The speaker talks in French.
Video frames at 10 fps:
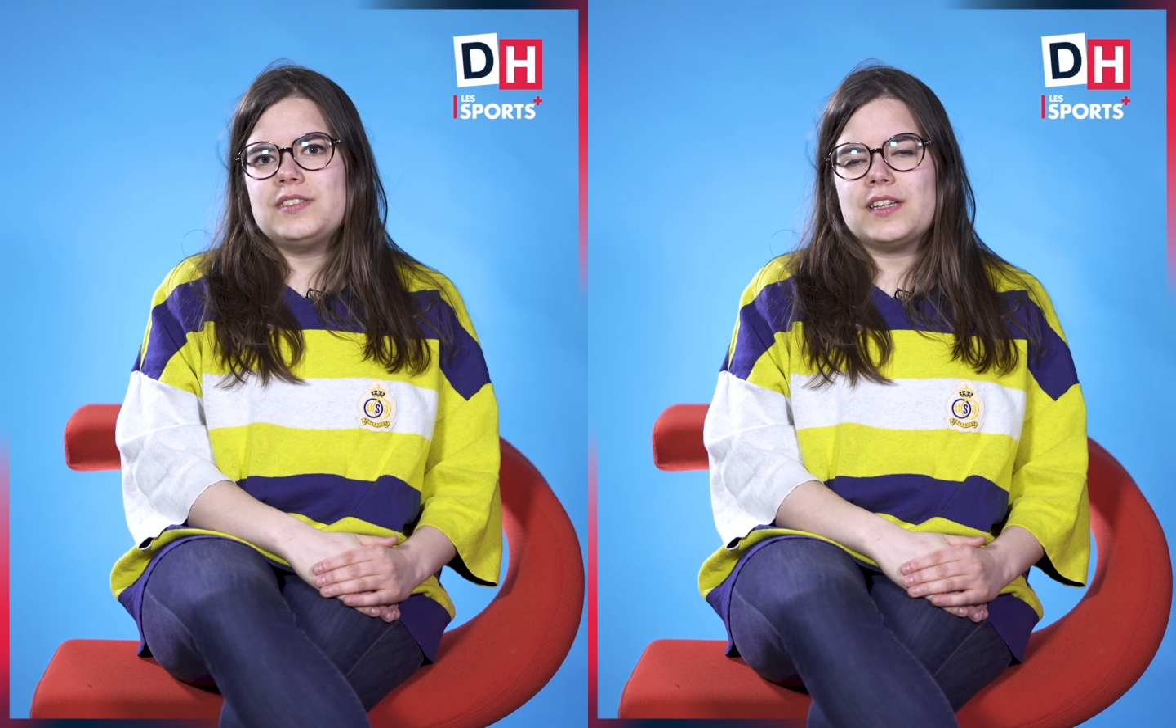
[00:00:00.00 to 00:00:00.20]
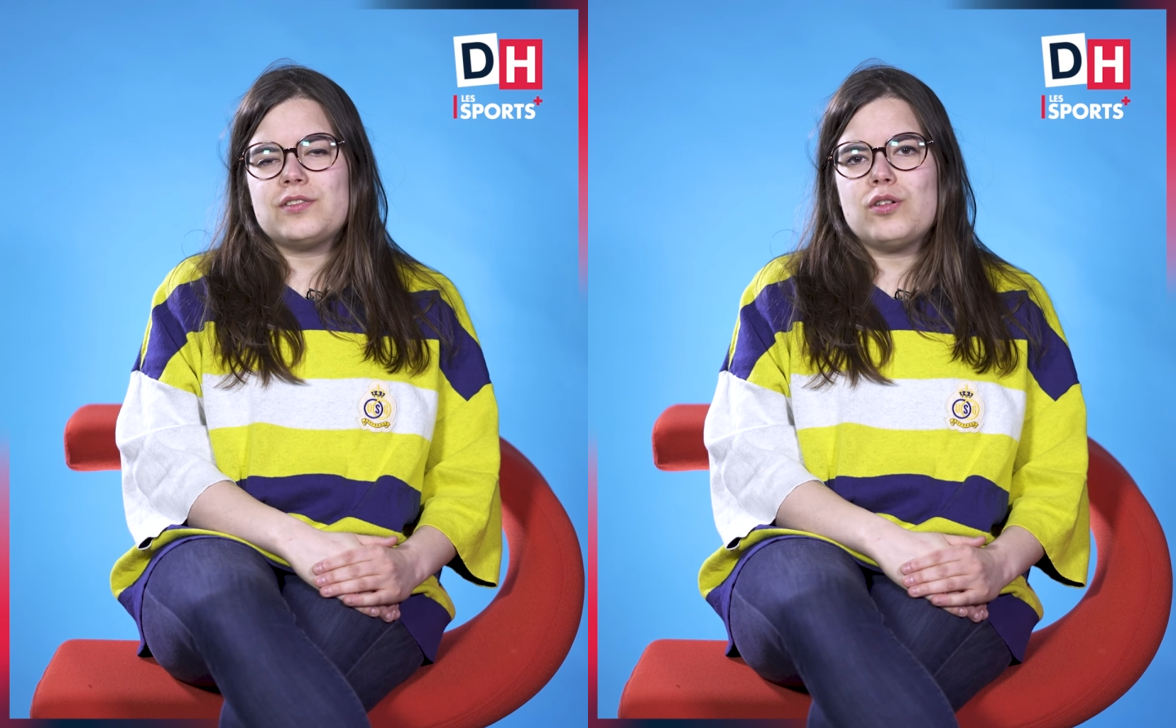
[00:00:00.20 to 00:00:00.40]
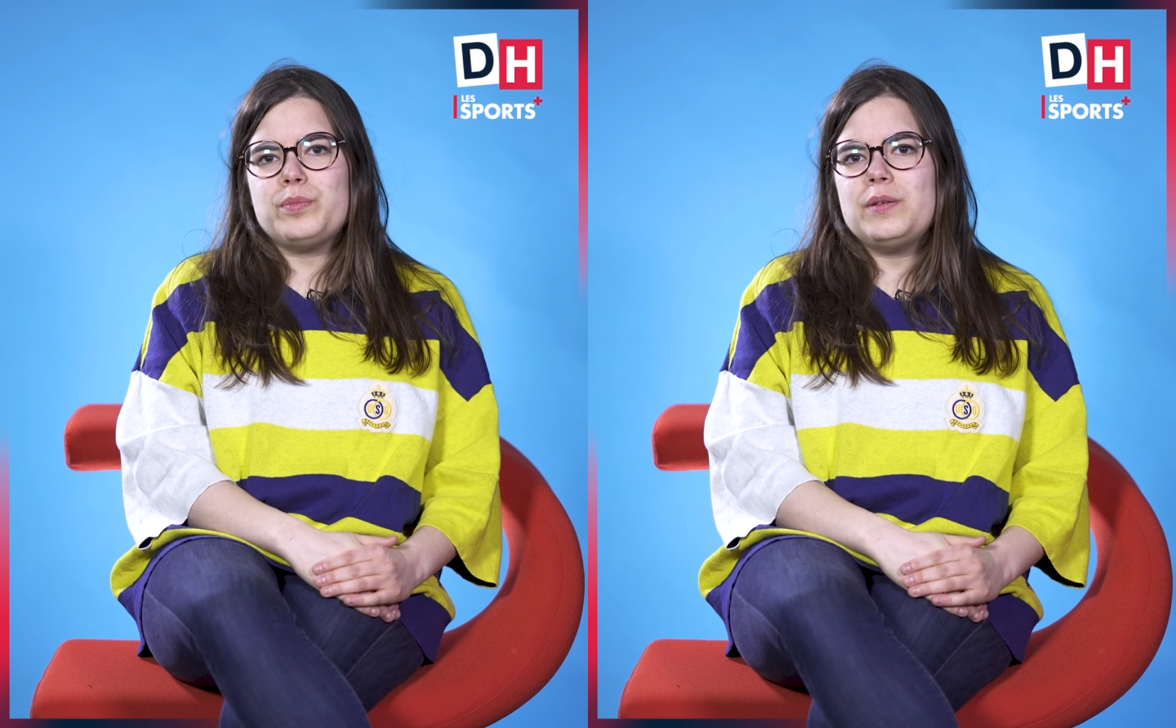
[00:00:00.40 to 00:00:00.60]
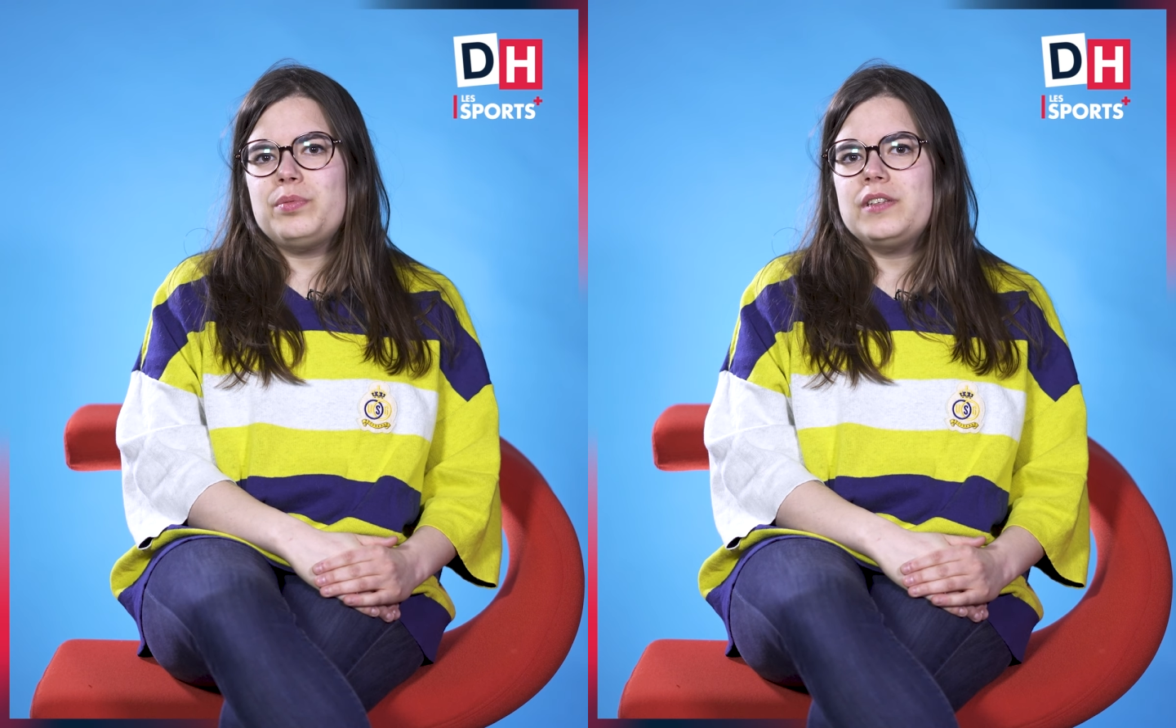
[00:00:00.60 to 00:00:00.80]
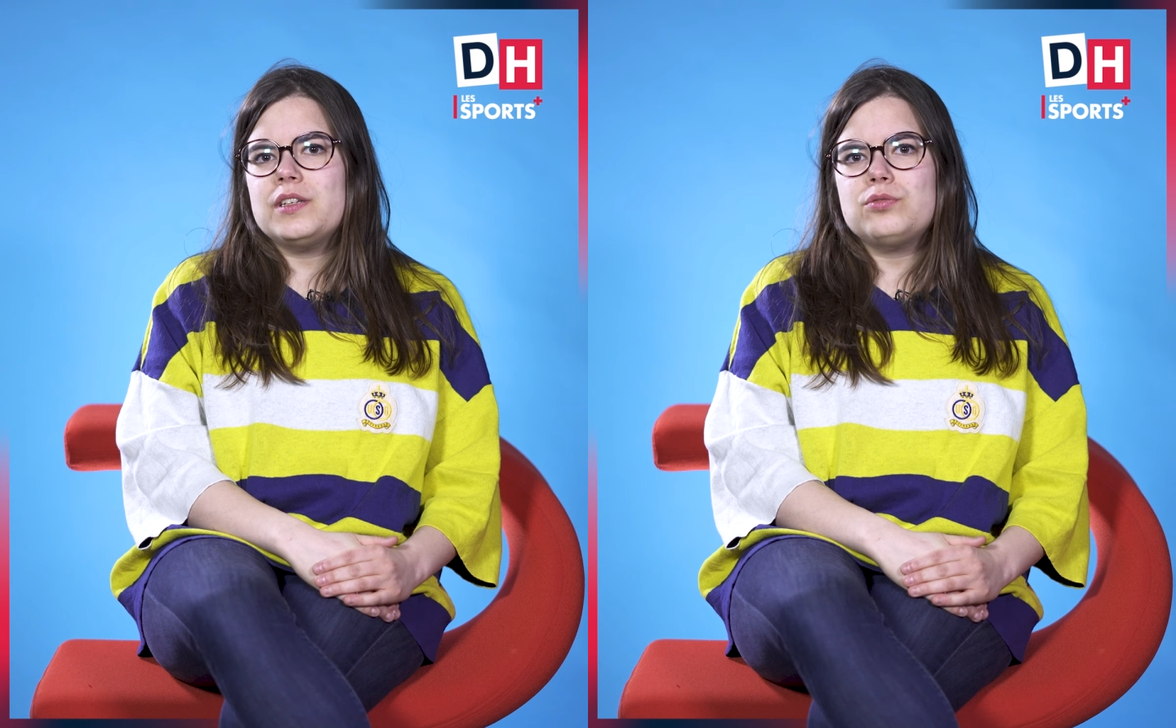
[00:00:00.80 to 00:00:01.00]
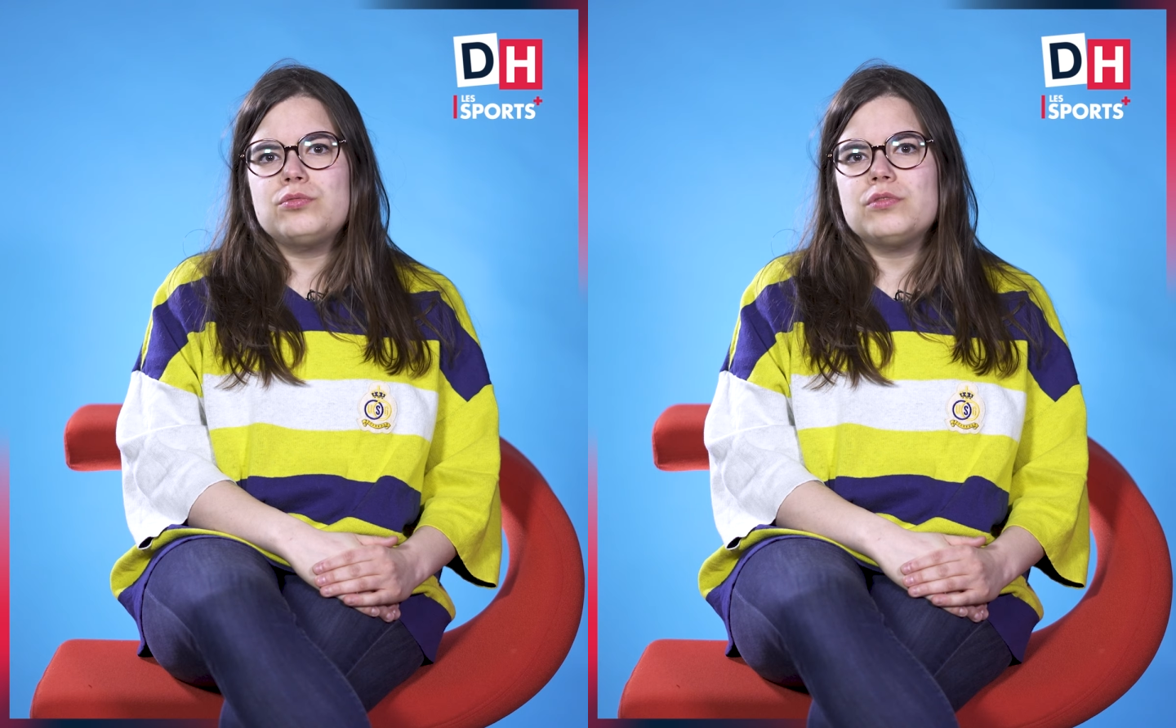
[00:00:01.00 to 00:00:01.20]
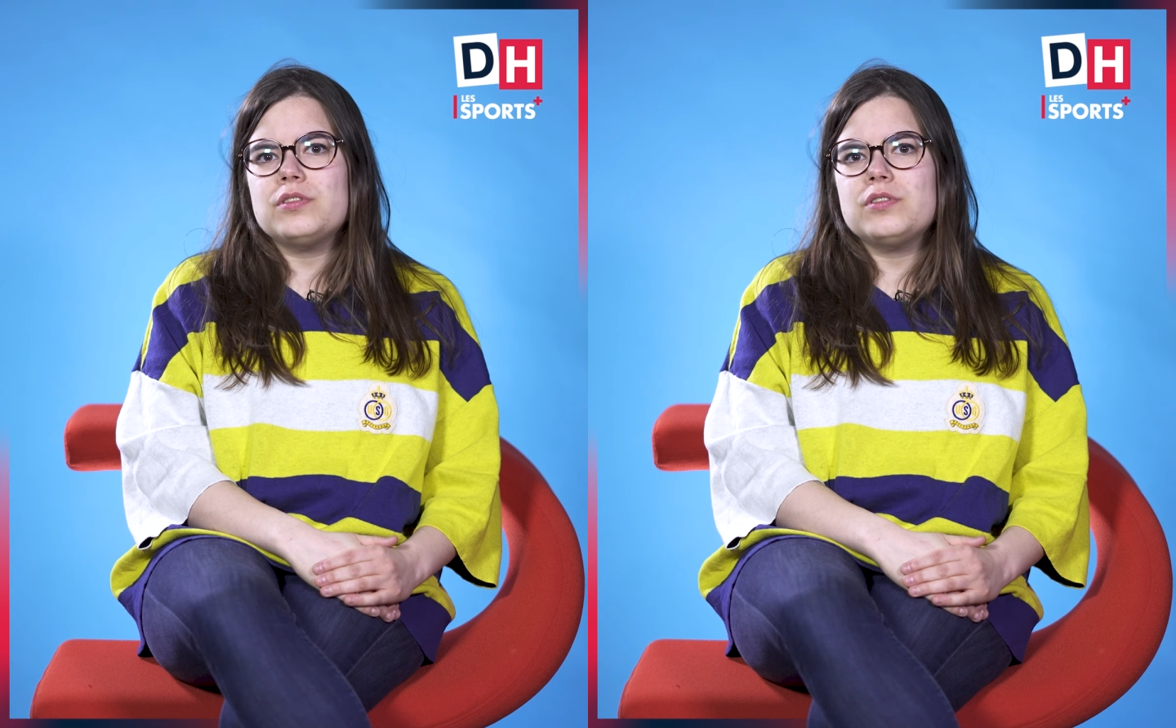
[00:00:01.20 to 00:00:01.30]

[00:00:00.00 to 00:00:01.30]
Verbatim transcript: ça sent le pipi et tout.